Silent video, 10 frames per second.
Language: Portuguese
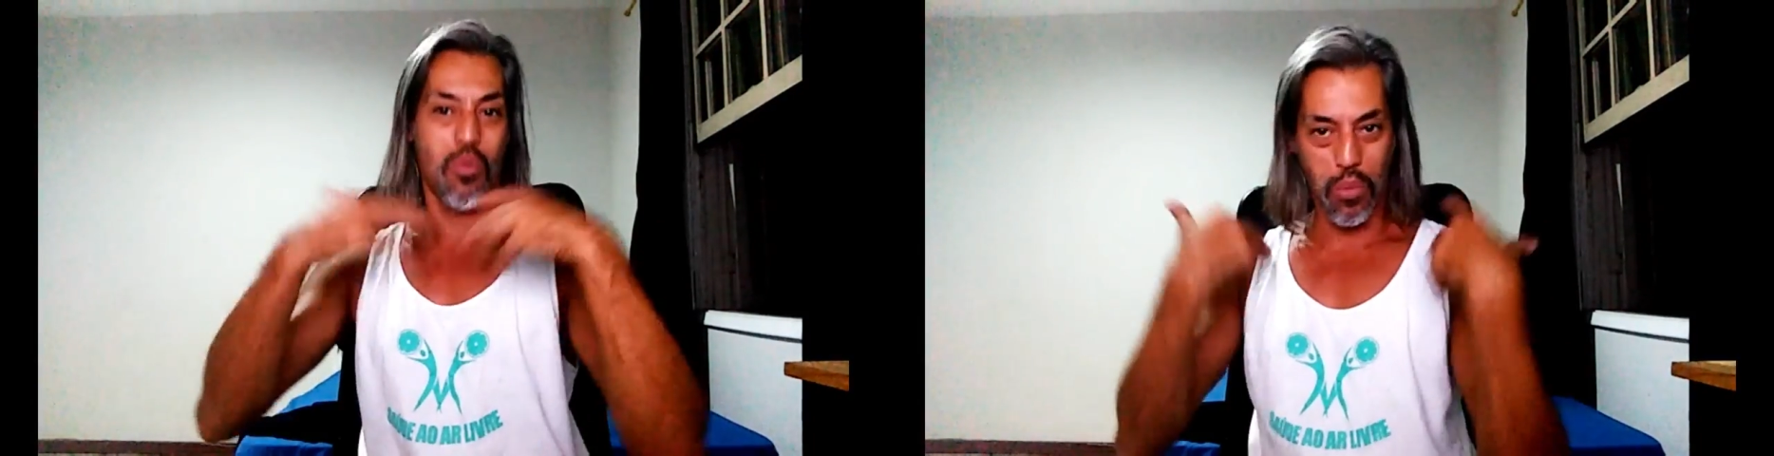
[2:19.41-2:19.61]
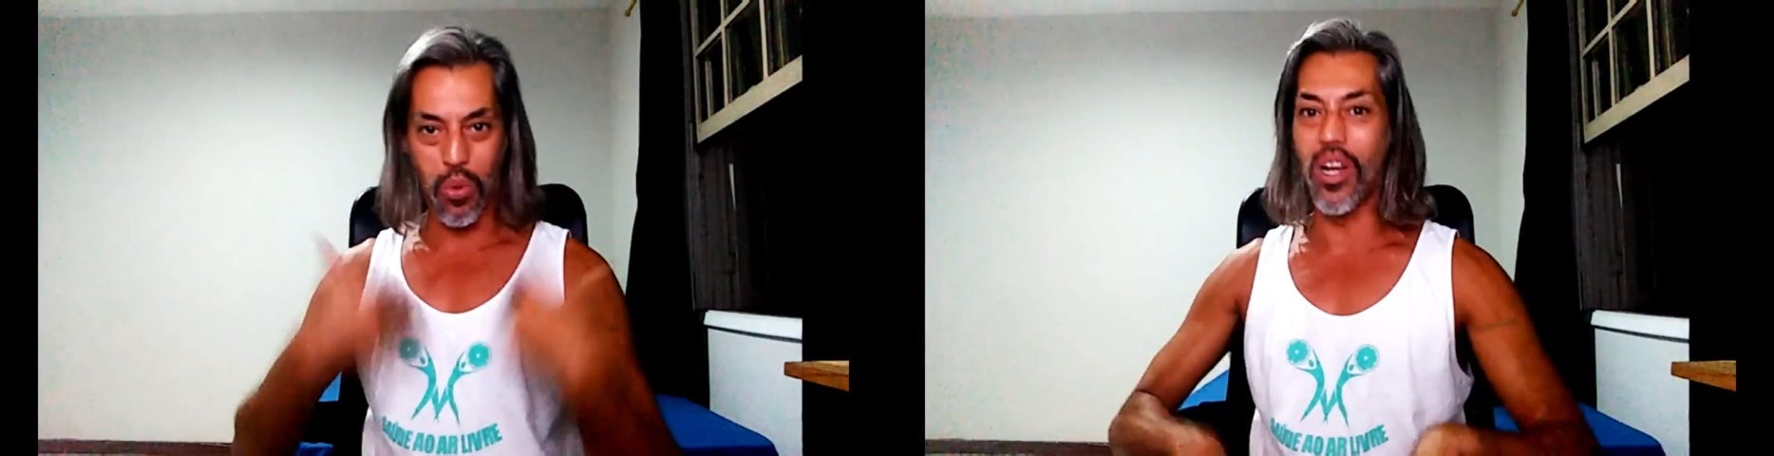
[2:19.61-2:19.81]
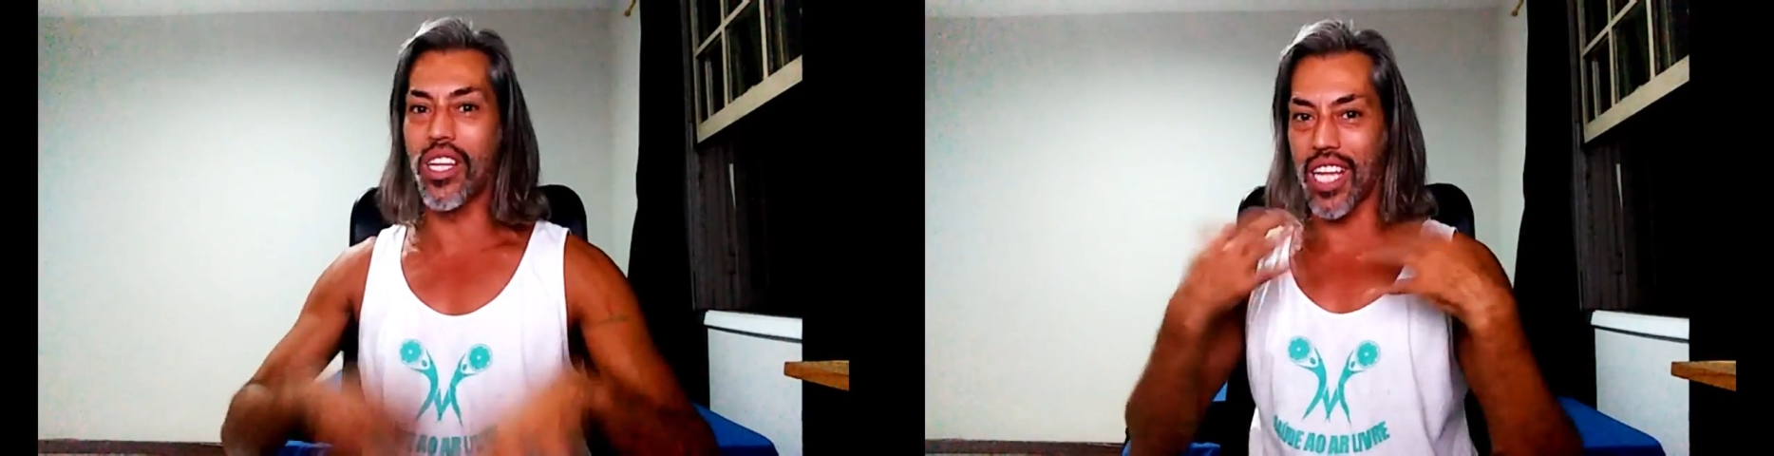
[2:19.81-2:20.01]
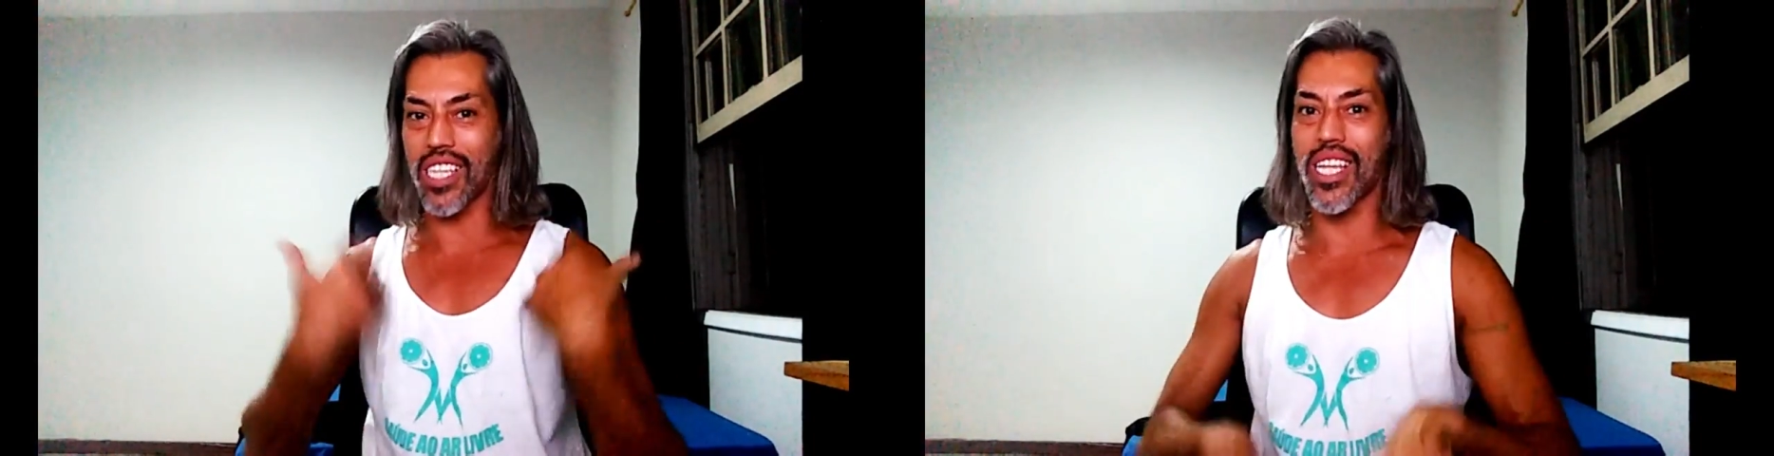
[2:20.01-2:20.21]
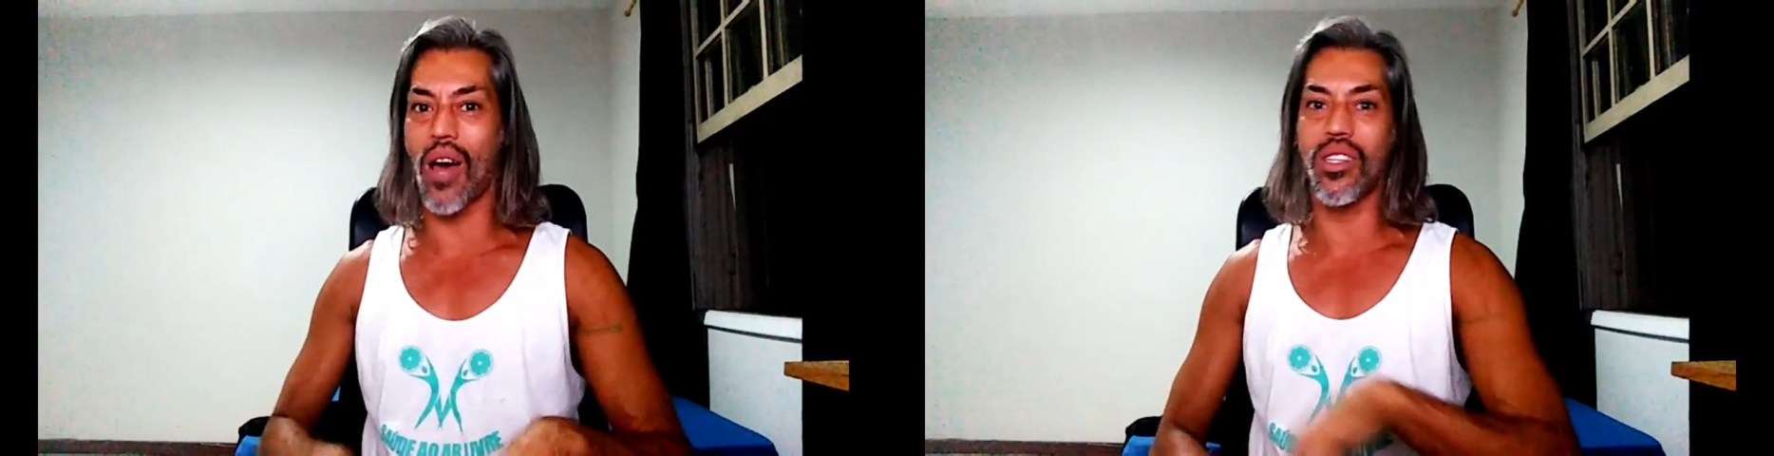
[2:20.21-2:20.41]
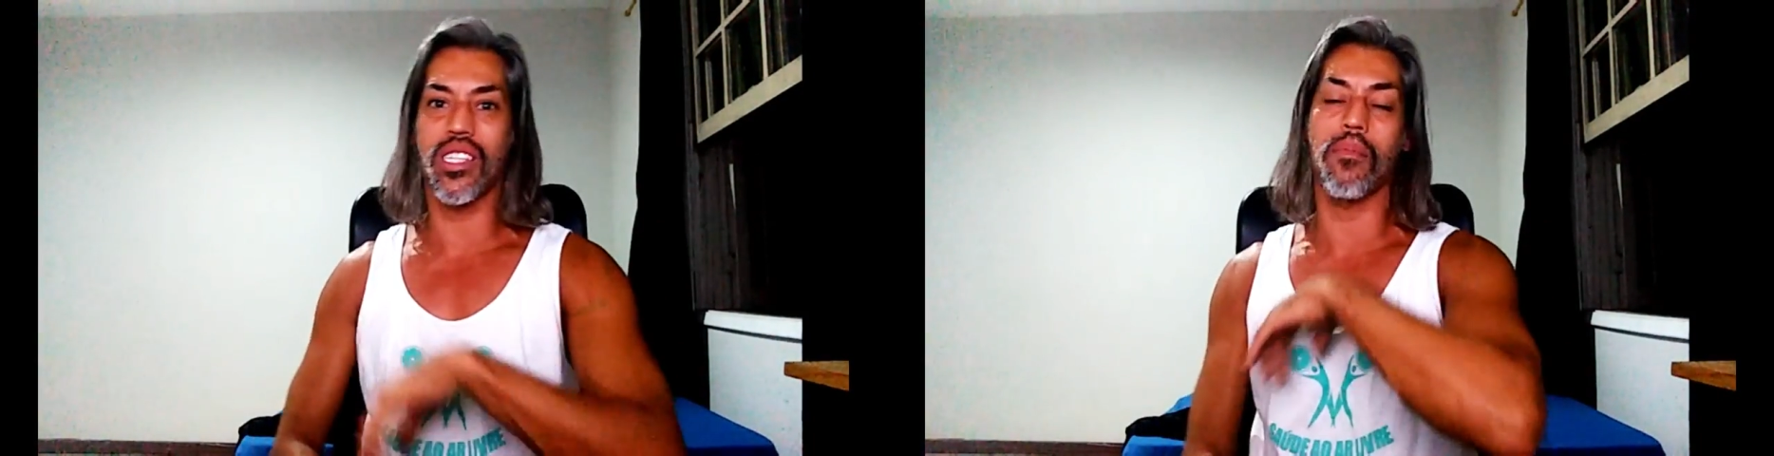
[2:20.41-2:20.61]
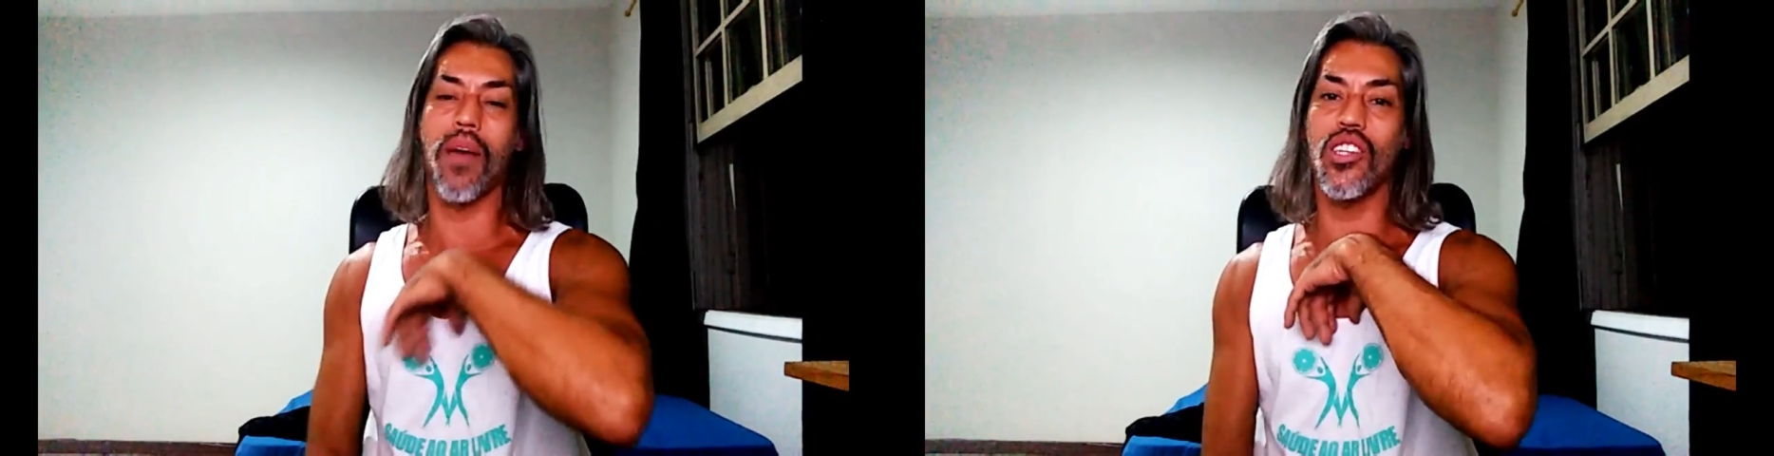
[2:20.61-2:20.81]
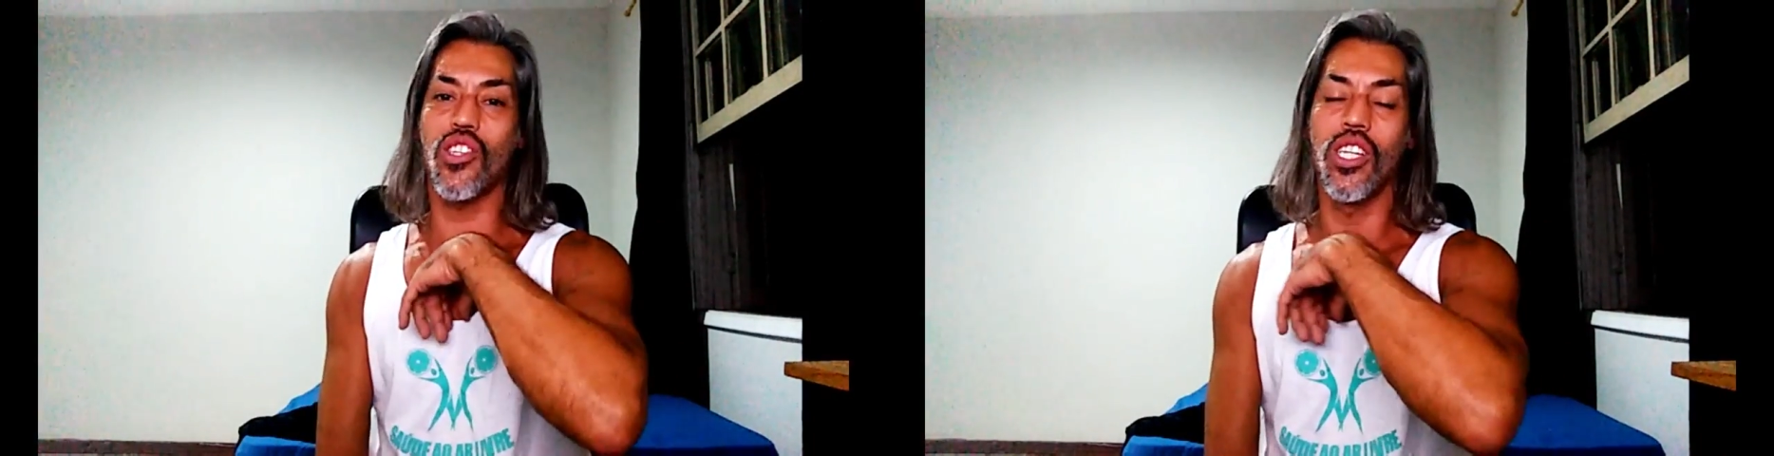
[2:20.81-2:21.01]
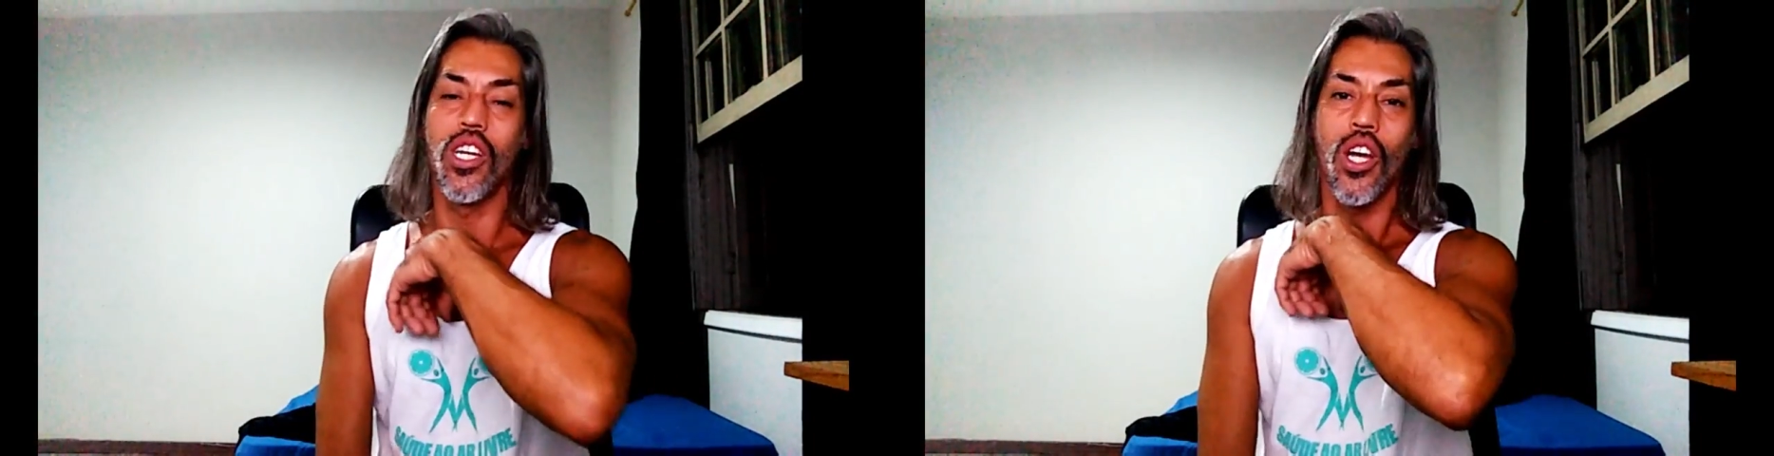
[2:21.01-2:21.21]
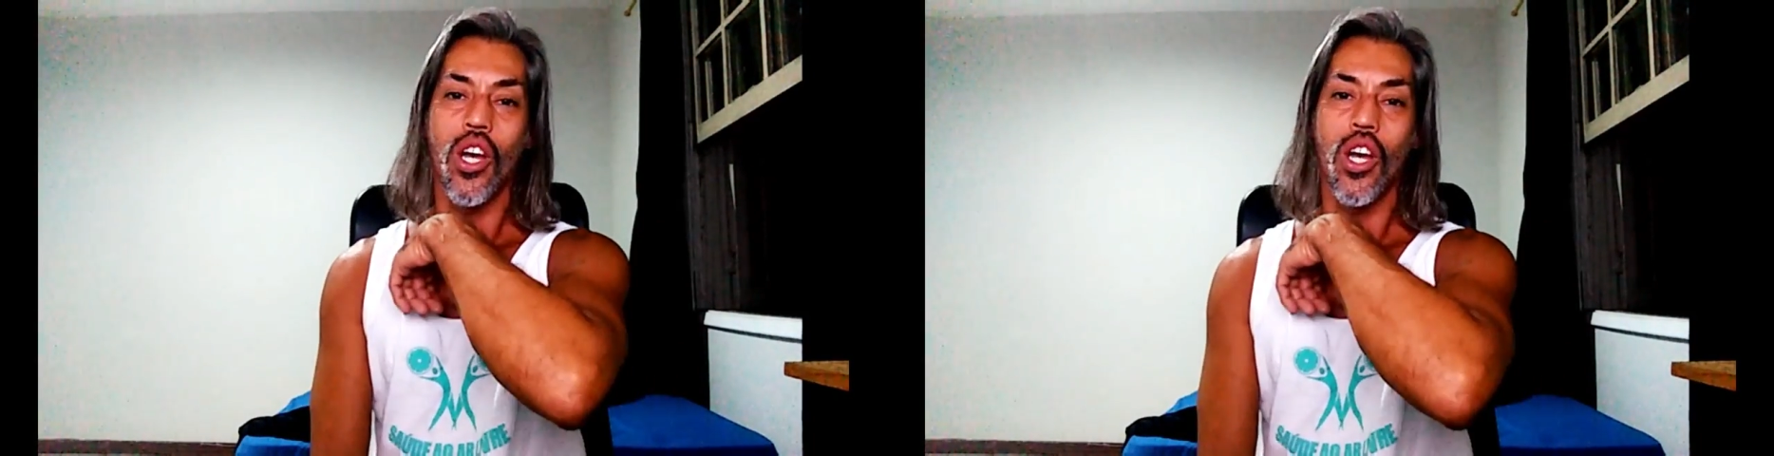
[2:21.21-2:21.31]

muitas aulas, tem mais de